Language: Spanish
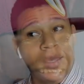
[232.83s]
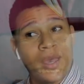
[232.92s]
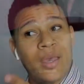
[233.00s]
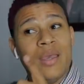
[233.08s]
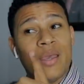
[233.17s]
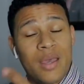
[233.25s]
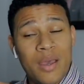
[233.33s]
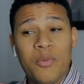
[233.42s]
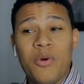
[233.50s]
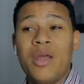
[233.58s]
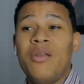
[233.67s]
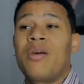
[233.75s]
qué, y qué
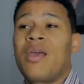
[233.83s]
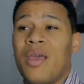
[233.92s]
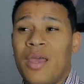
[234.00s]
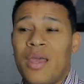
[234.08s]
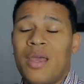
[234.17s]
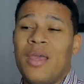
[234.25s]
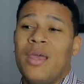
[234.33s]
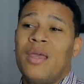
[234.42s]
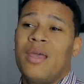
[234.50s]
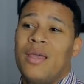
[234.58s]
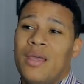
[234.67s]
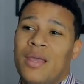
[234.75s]
bueno
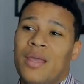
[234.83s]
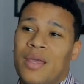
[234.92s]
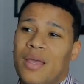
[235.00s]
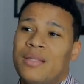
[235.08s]
que eh,